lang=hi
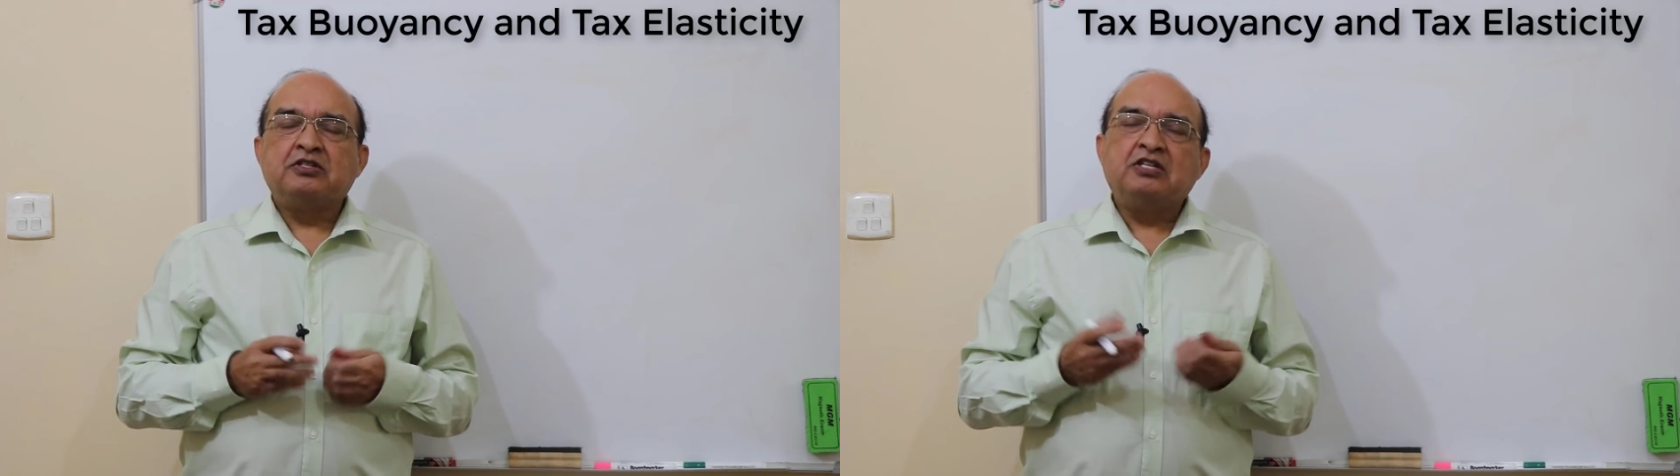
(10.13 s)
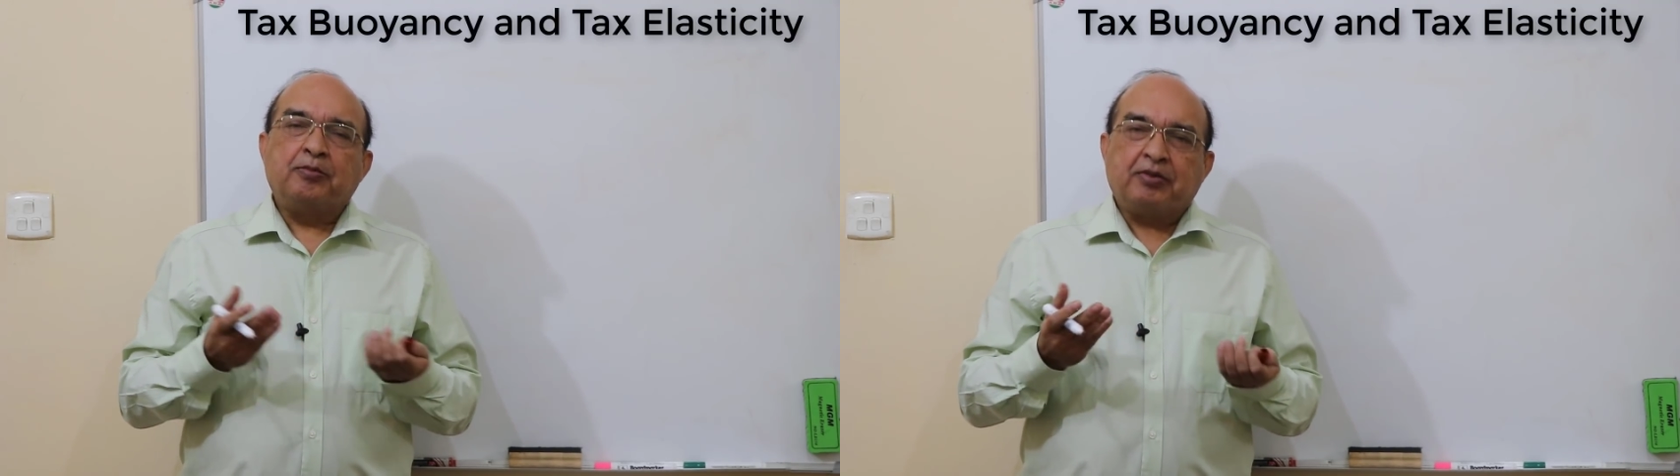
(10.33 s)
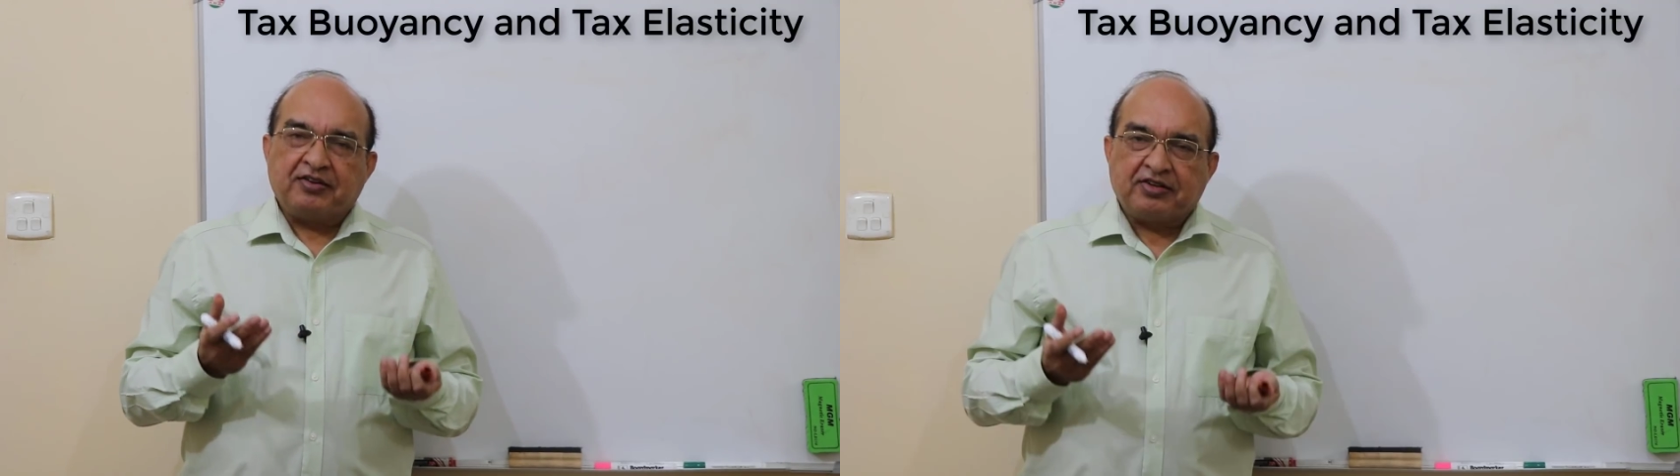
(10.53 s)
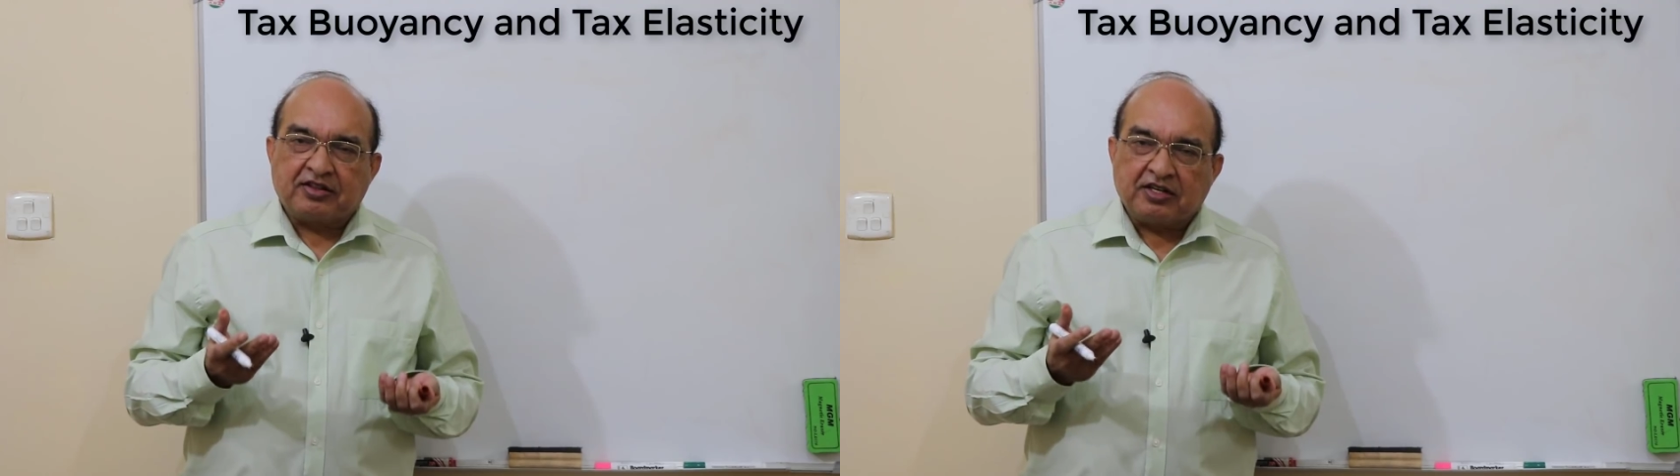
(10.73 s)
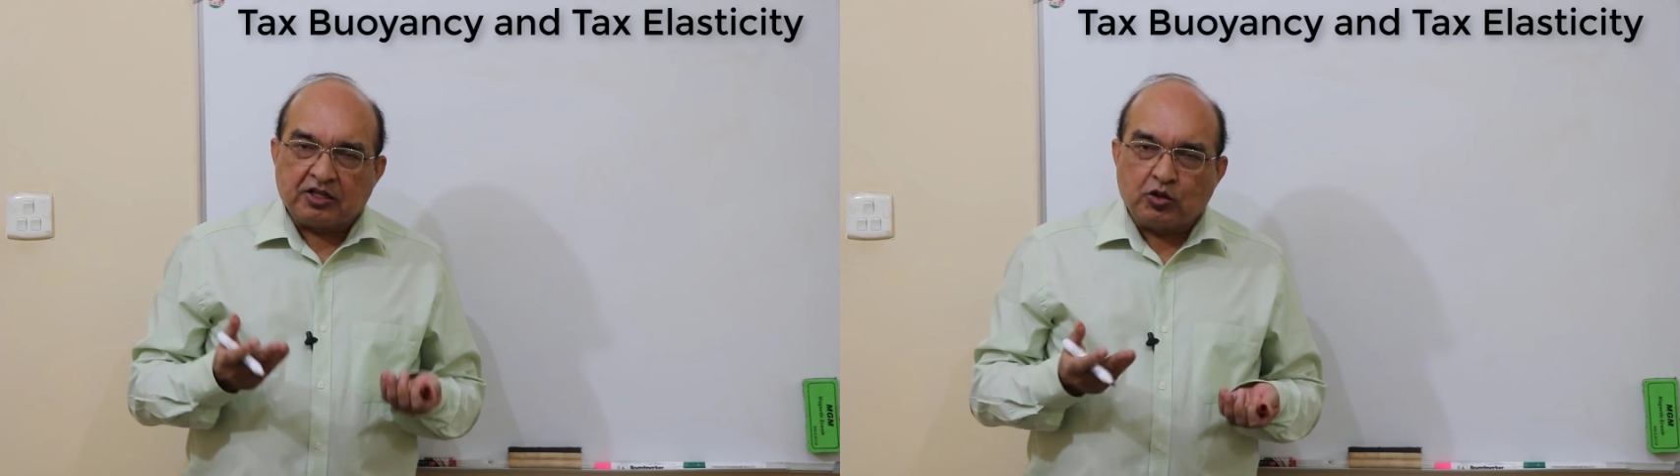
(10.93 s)
या आप कह
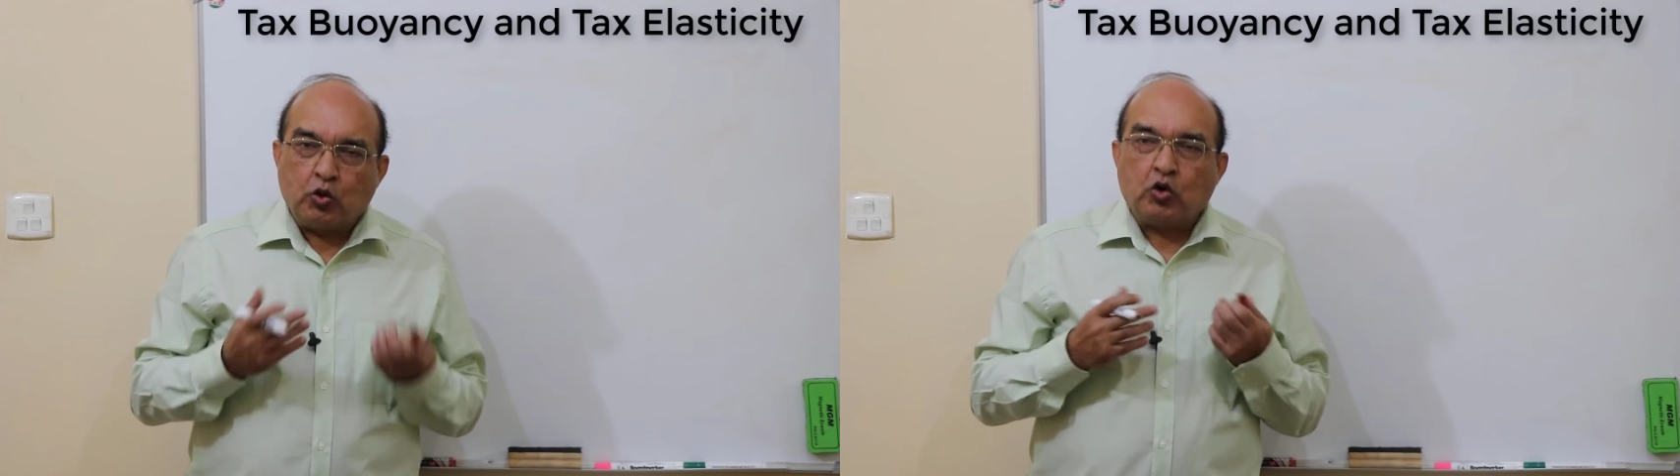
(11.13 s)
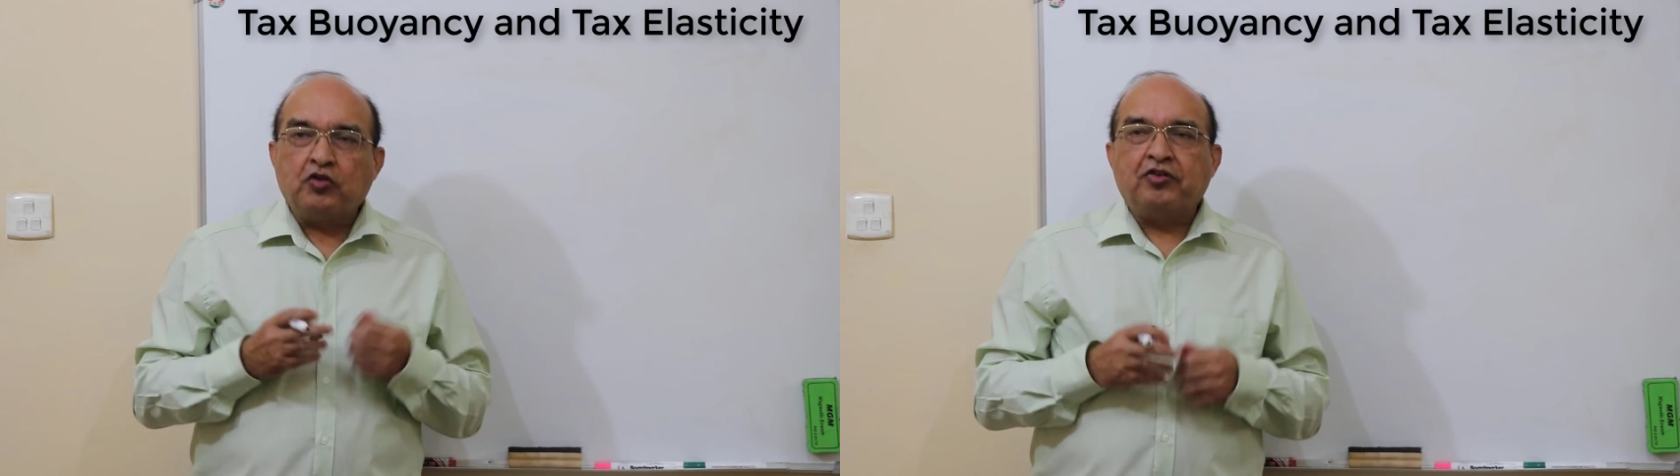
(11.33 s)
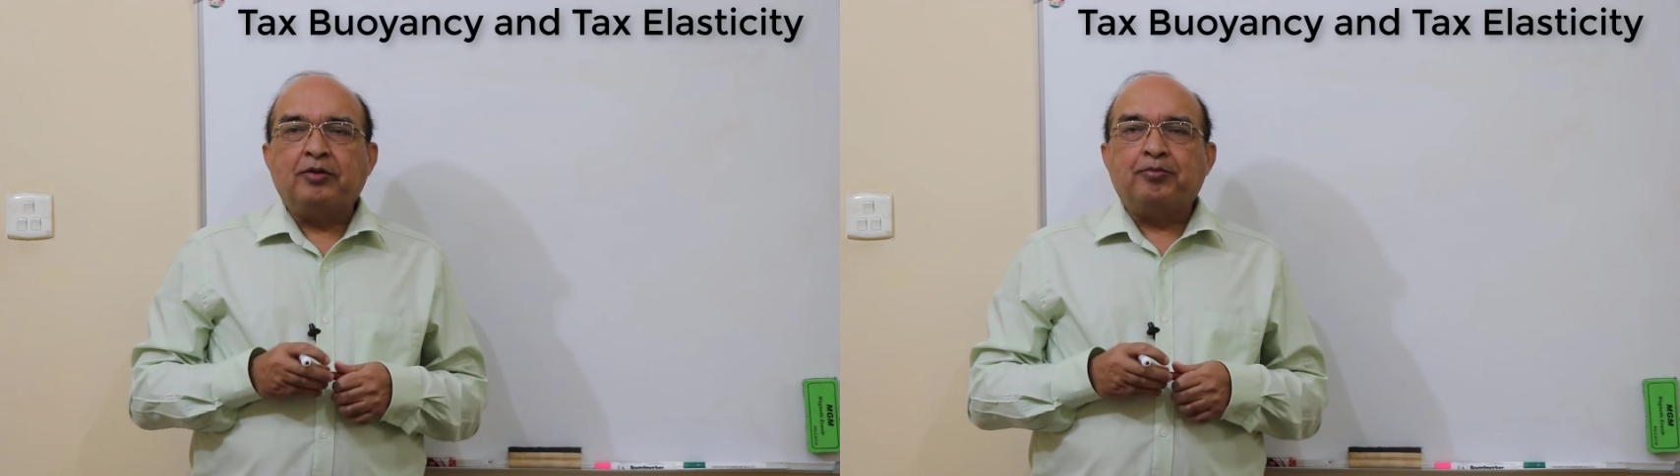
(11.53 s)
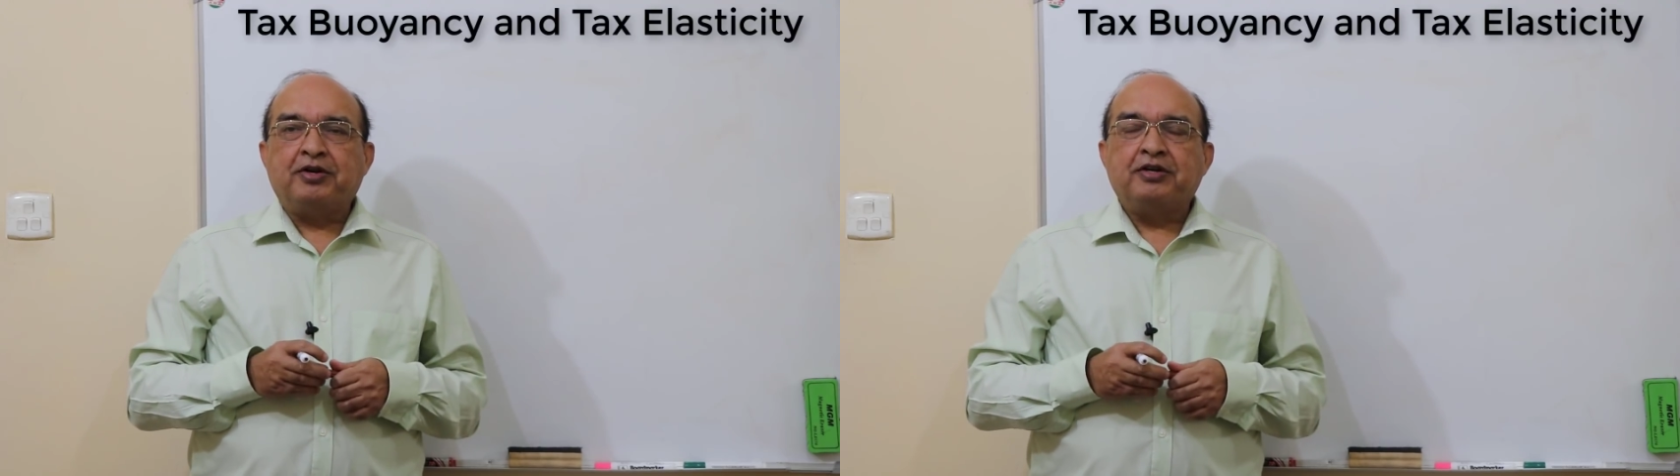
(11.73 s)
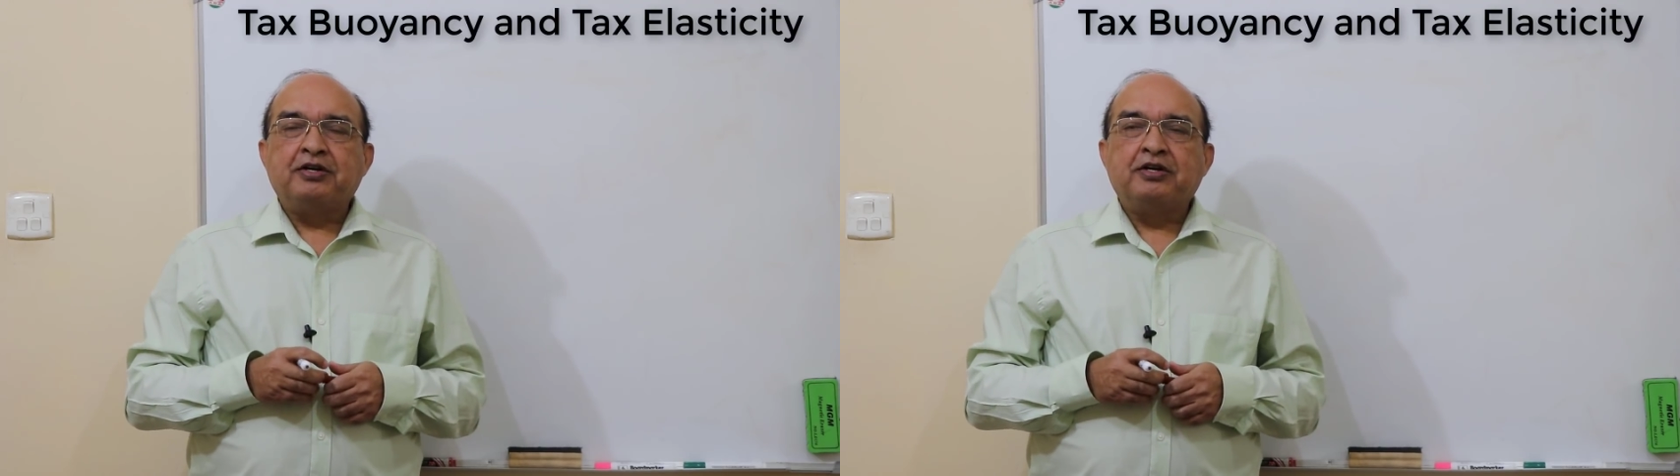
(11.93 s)
सकते हैं कि दो कॉन्सेप्ट